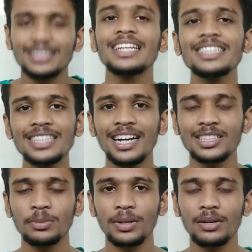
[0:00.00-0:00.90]
தெரிஞ்சுக்க
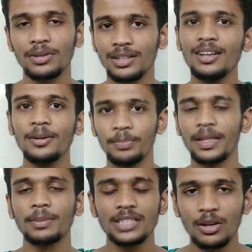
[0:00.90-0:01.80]
ஆசைப்பட்றவங்க தான்
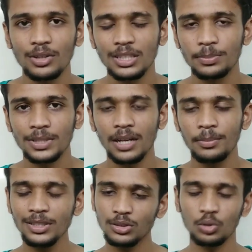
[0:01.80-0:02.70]
நம்ம சேனலோட
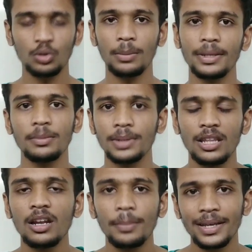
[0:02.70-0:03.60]
சப்ஸ்கிரைபர்ஸ் ஸோ நம்ம இதை
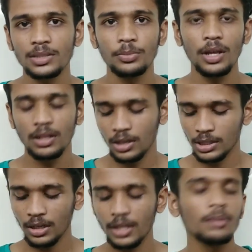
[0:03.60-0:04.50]
பற்றி தானே பேச முடியும்
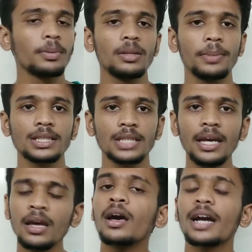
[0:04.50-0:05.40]
அதனால தான் நான் இதை பற்றி
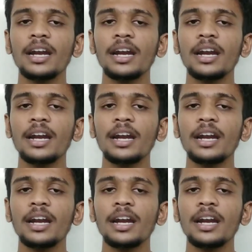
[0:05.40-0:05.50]
பேசுகிறேன்